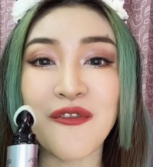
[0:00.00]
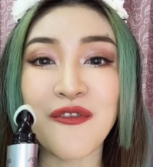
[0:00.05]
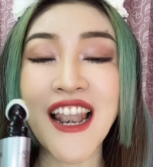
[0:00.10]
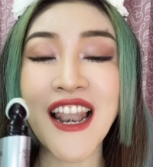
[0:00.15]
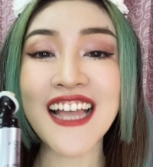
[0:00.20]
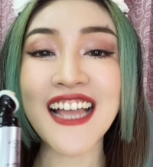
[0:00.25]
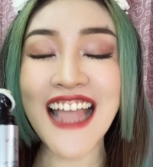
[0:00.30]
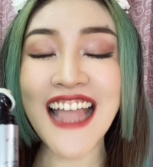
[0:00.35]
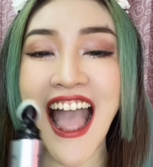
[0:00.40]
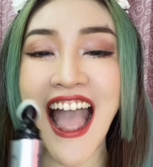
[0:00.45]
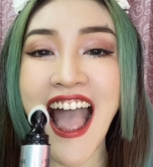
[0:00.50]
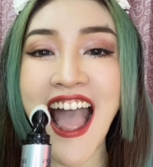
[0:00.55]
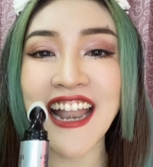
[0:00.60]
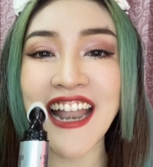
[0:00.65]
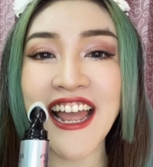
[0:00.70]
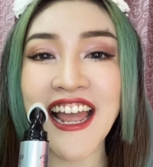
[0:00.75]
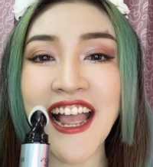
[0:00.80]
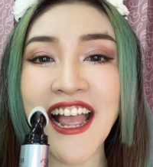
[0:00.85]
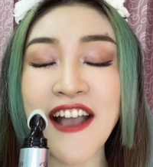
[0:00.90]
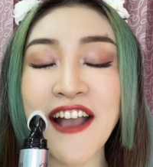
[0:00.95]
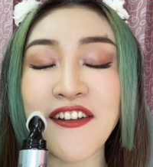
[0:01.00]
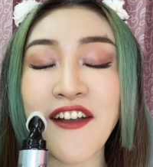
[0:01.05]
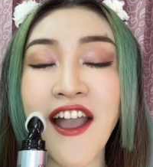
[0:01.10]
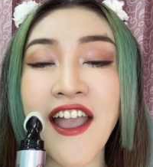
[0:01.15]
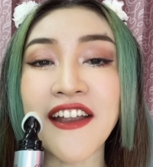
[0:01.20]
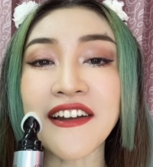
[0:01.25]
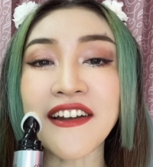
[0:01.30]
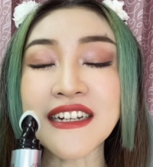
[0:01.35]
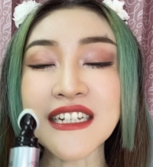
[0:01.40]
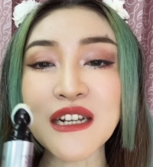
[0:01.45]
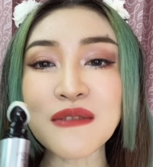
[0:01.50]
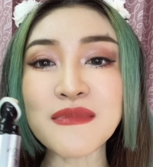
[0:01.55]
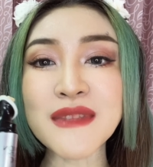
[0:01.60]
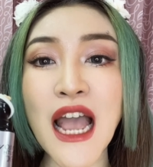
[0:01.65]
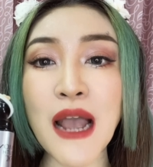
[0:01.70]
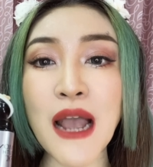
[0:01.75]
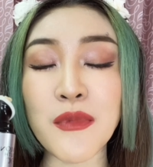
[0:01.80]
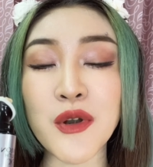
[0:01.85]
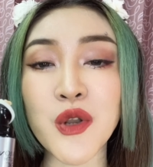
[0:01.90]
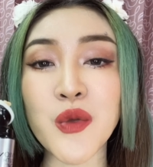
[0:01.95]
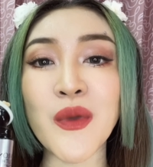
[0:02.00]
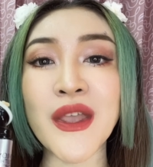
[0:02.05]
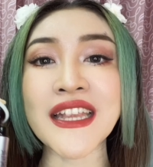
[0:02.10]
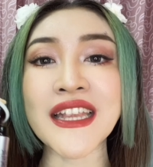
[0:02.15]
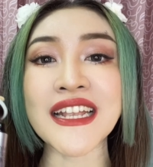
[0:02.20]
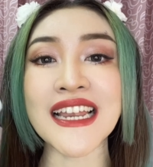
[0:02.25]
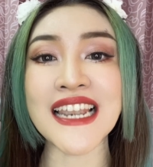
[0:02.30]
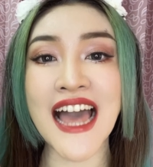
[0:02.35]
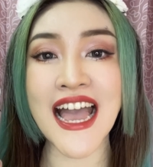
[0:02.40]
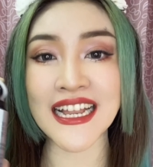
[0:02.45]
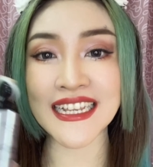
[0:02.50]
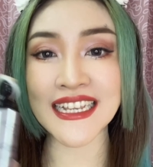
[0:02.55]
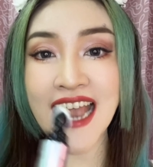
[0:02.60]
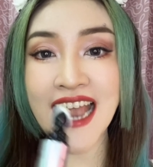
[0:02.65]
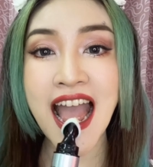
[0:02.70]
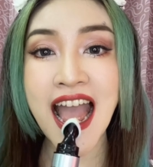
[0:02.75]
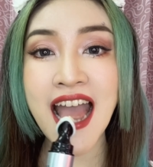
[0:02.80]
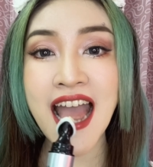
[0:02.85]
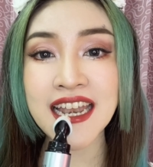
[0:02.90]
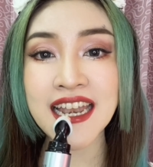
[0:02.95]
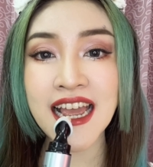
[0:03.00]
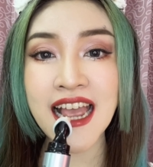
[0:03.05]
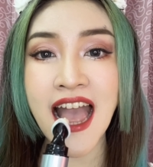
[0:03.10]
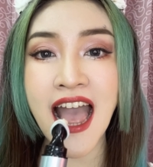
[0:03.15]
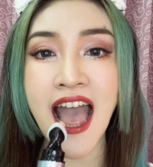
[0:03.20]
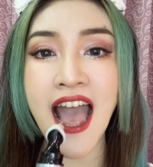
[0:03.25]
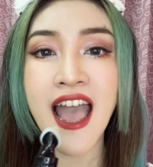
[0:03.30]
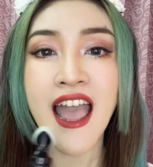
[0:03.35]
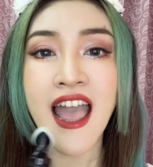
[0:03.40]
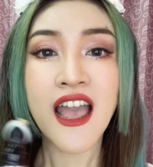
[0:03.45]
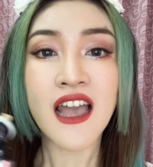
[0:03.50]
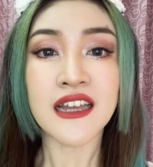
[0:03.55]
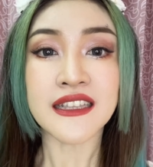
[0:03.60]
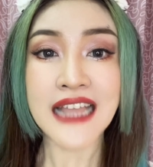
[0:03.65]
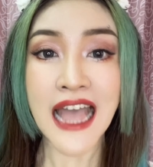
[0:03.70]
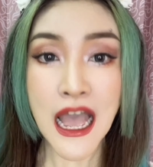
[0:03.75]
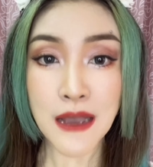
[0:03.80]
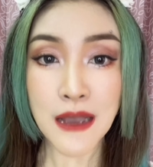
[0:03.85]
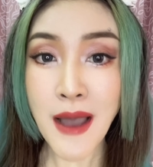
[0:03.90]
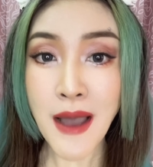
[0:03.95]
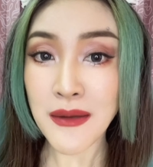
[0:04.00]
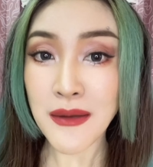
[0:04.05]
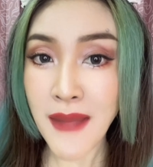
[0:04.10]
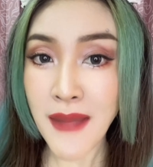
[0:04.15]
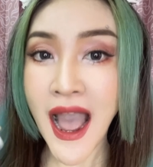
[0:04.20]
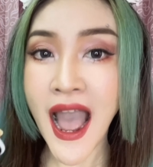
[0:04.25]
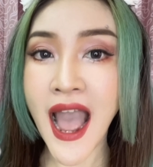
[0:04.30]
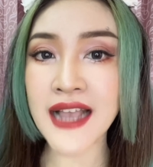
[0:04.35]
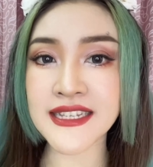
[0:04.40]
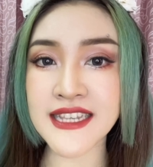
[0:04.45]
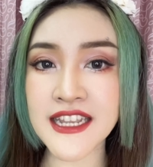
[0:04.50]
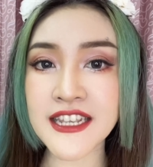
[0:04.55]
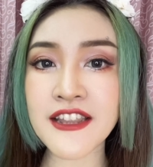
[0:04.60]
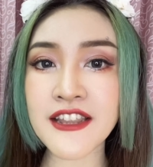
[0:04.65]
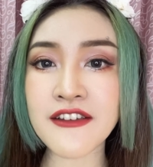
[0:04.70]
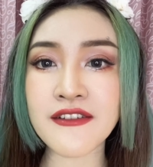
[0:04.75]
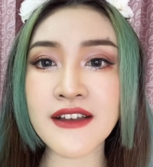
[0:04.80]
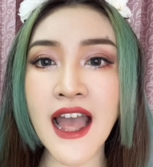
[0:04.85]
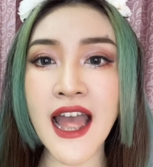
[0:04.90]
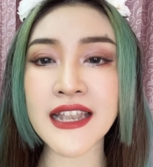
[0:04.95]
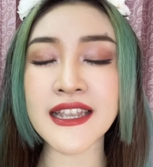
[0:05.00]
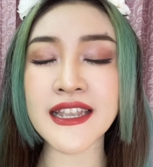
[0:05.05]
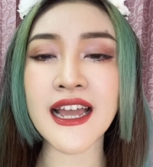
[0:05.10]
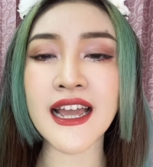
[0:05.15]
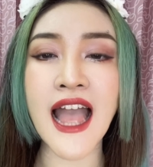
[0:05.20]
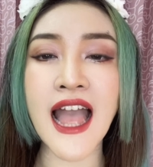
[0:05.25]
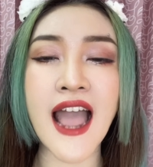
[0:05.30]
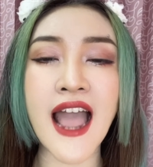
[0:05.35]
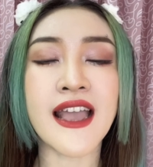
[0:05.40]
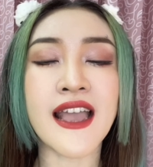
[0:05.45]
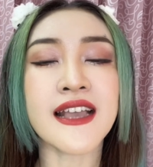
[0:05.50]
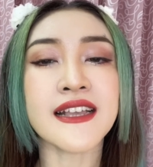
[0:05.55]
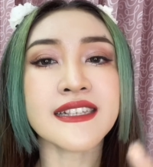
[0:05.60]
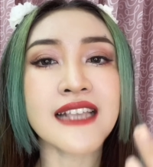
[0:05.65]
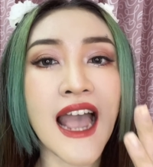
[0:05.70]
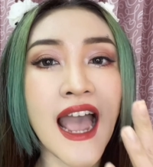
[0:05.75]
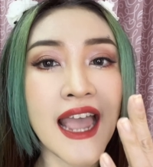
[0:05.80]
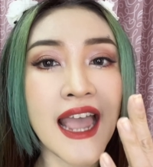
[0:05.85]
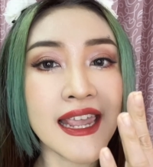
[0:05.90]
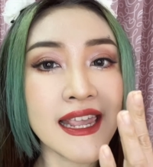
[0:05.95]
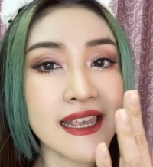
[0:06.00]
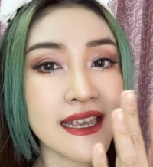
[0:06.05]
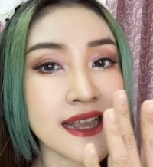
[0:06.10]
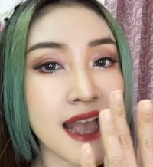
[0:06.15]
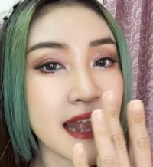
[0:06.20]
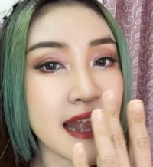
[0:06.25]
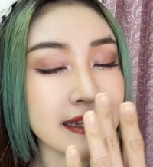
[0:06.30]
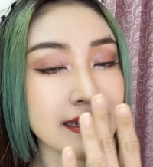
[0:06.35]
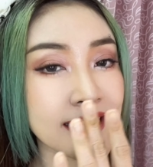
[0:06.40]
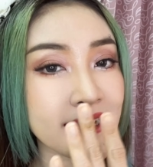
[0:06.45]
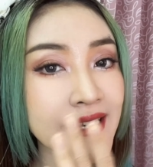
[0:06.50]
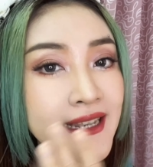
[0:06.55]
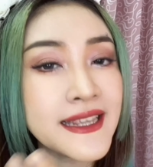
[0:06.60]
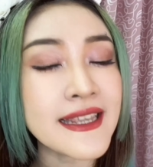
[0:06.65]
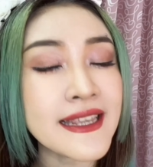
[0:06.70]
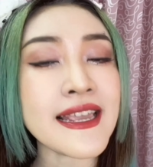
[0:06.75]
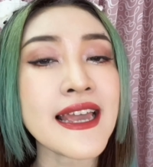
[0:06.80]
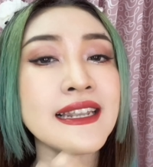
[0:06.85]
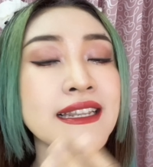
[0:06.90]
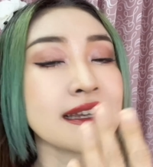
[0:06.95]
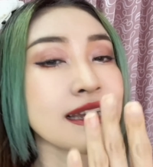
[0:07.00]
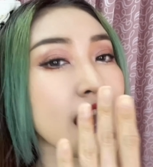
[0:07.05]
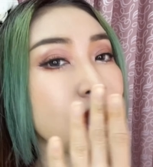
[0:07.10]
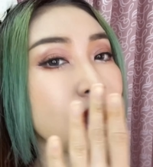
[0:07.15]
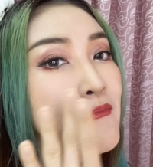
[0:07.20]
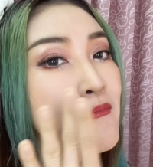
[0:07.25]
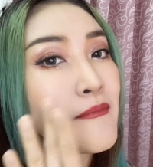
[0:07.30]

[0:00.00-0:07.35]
เวลาทานะคะก็ให้เริ่มจากบริเวณกลางหน้านะคะทาบางๆเช่นเดียวกันนะคะใช้การเกลี่ยหรือการ